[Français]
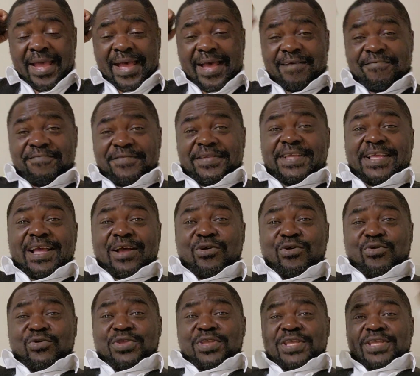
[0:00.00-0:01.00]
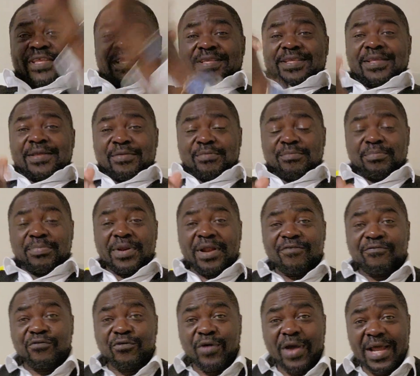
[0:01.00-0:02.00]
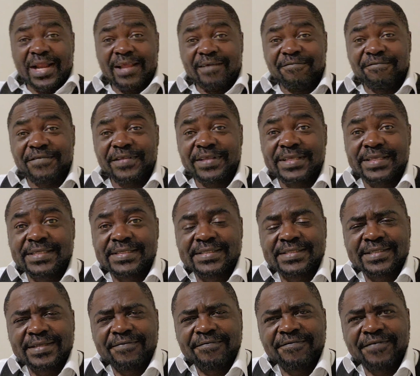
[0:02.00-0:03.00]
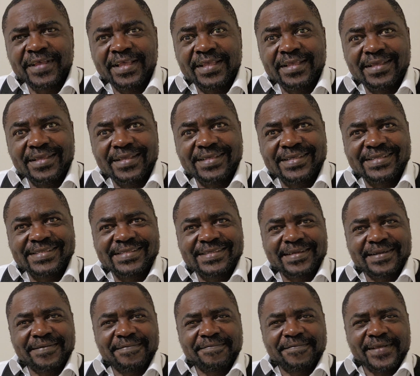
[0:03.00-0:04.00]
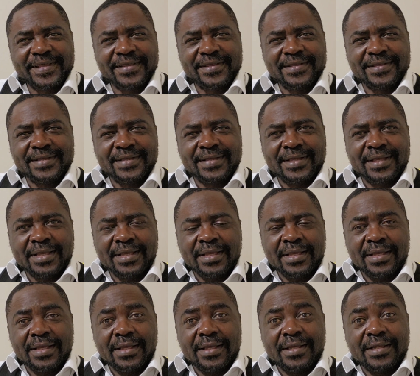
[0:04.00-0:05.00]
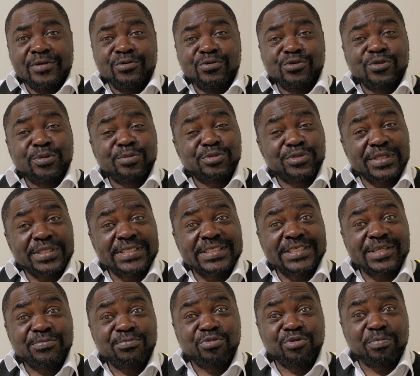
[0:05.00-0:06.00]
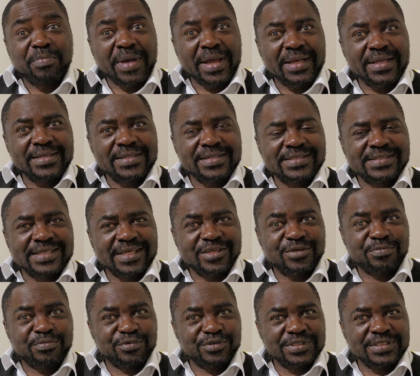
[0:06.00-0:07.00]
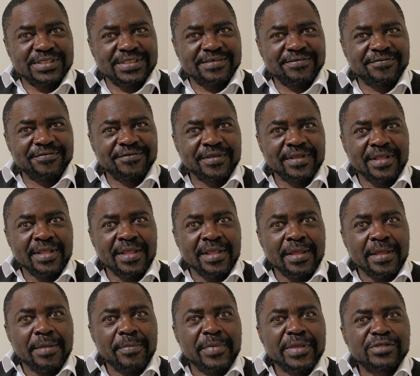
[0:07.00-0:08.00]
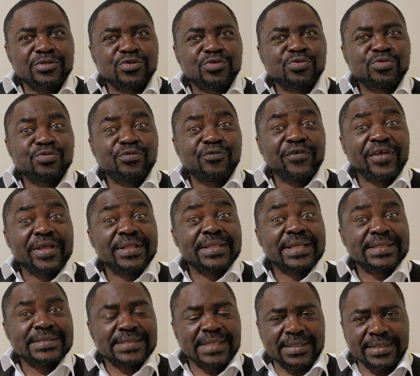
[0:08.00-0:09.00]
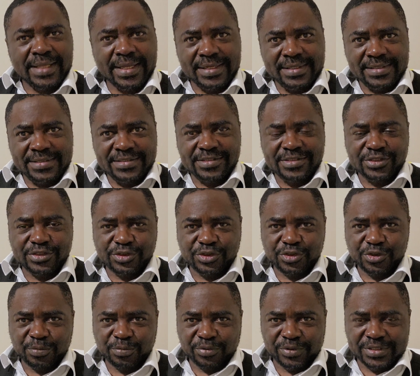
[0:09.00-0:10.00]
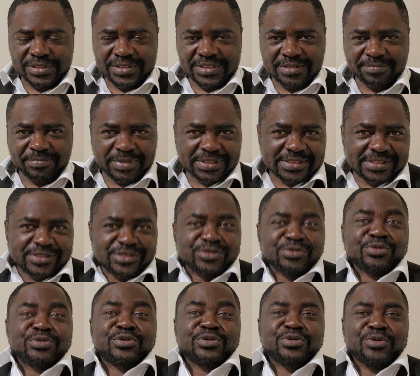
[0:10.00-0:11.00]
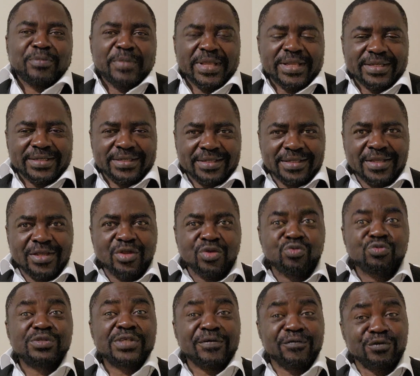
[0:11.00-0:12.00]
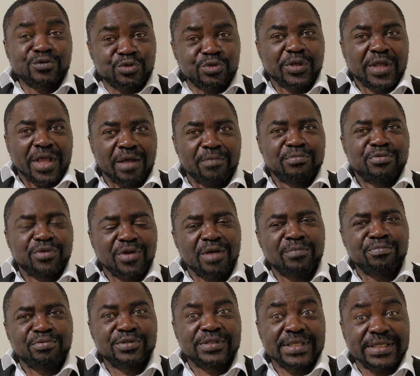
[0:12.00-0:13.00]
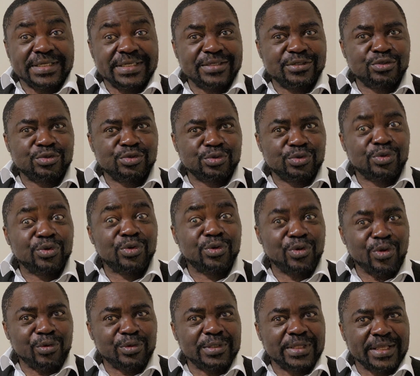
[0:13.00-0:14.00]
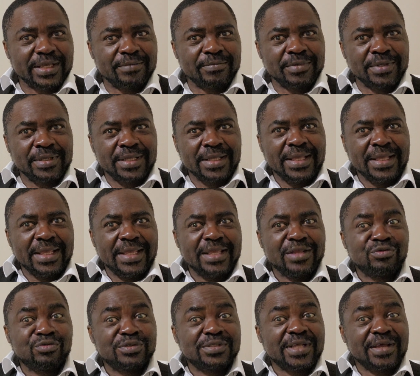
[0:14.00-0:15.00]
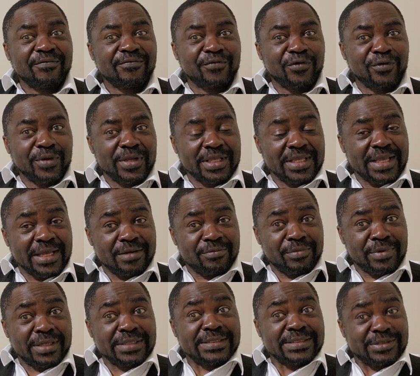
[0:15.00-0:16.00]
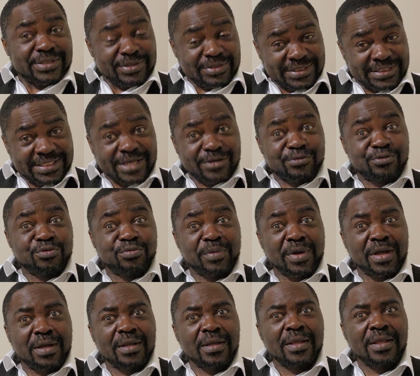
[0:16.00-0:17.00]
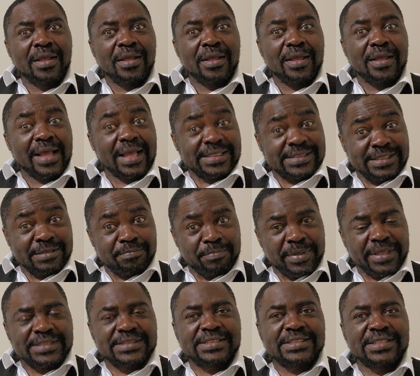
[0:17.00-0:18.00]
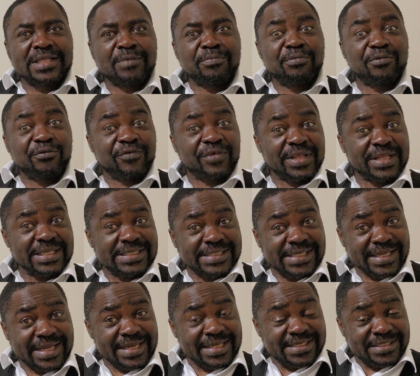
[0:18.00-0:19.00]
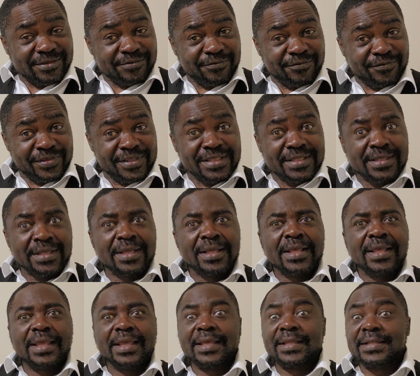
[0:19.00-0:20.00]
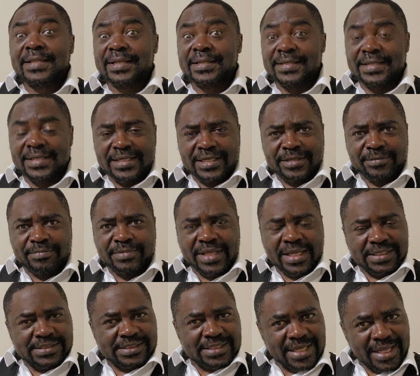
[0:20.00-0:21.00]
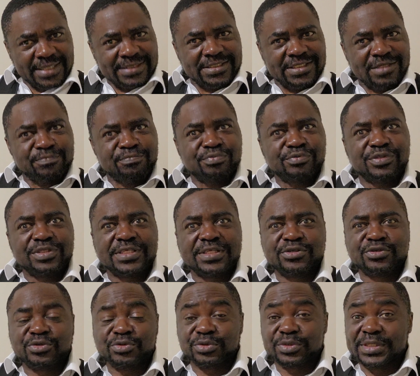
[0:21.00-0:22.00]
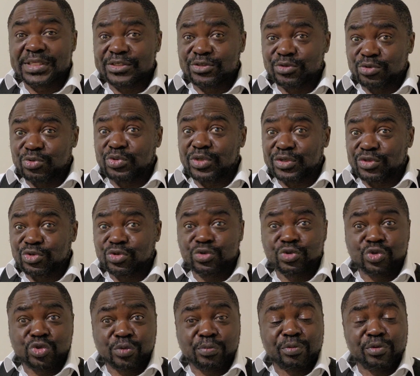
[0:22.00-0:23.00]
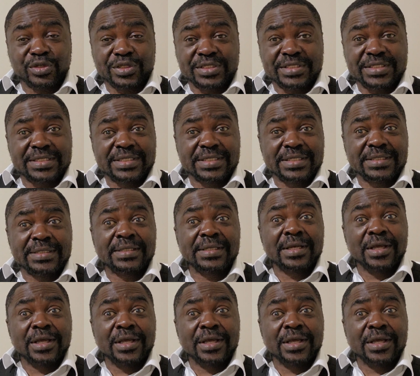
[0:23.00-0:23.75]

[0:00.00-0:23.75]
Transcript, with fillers: Africa Oye, oh bravo à l'Afrique qui se veille et qui se réveille. Euh, nous sommes sur cette chaîne pour parler de ce qu'il y a de positif, mais surtout faire des analyses géopolitiques parce que c'est notre domaine. Nous avons du carburant pour tenir sur le long terme. Et nous avons également des arguments assez pertinents pour faire des analyses fines et des décryptages assez poussés sur des situations géopolitiques